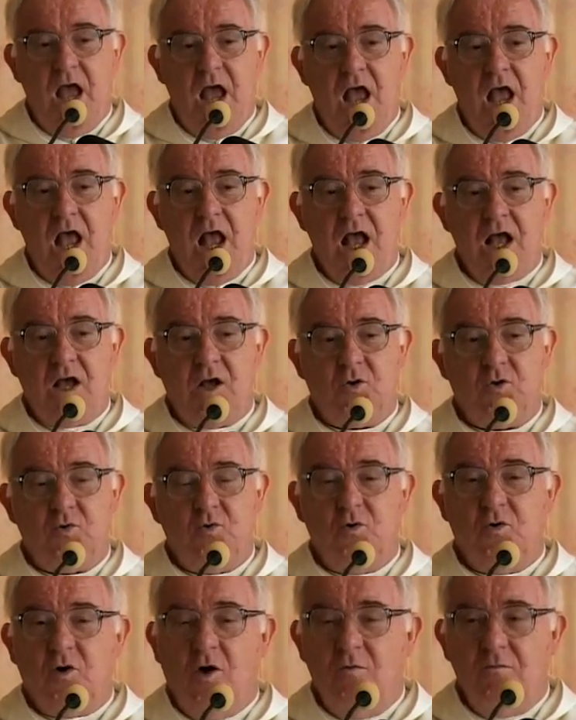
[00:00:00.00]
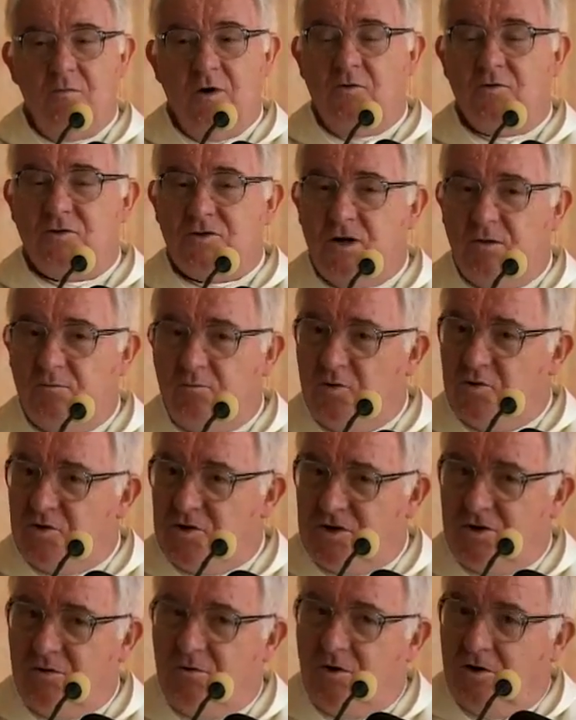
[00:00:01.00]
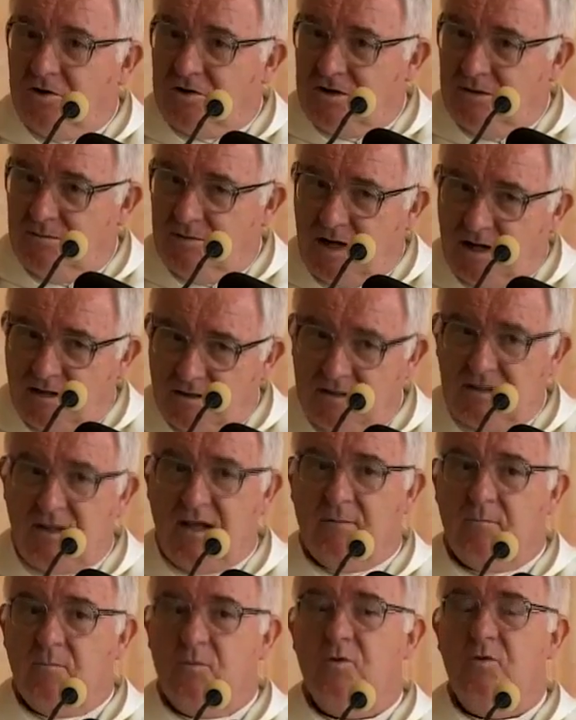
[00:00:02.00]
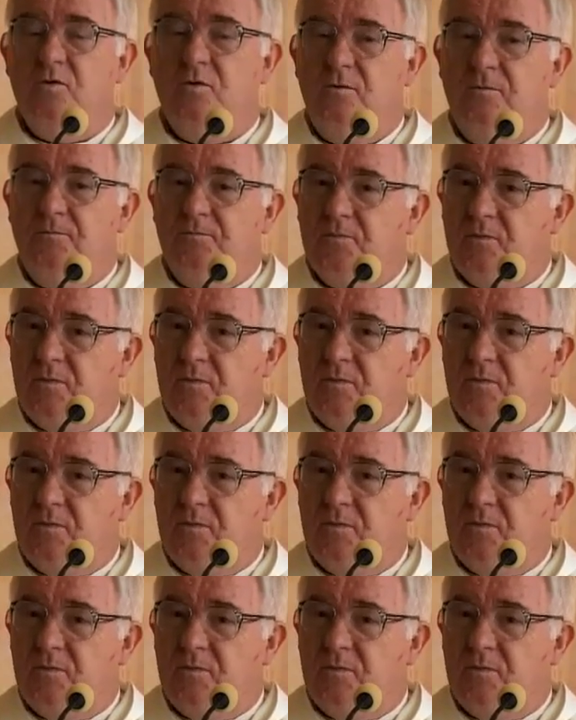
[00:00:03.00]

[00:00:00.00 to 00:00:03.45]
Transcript: e, którą mąż opuścił 8 lat temu,